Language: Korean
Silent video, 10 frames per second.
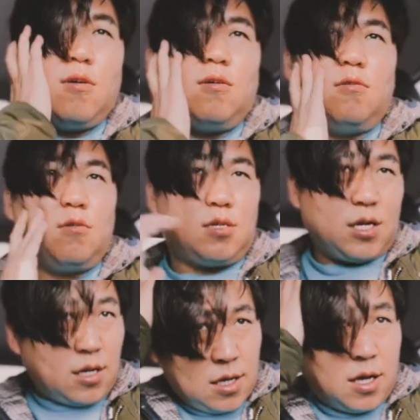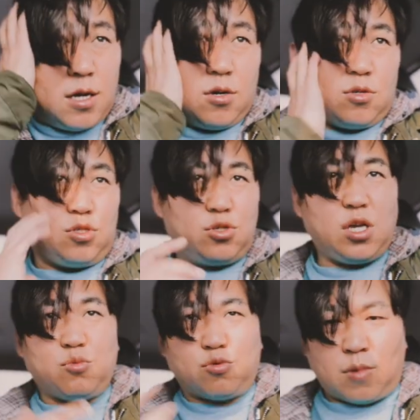어 그냥 어
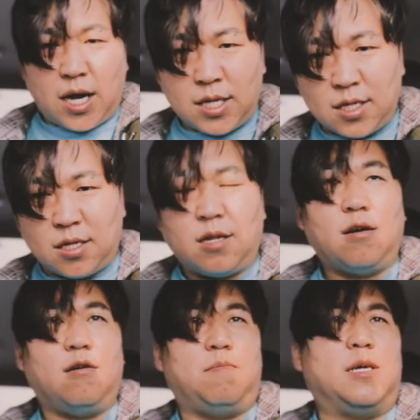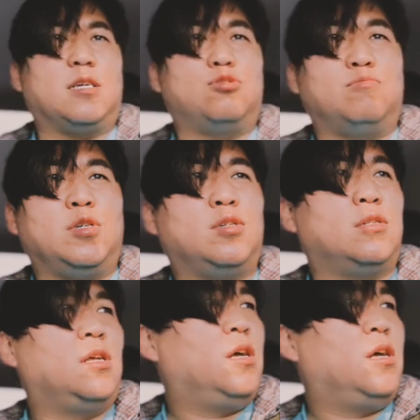느낌만 어 받아주면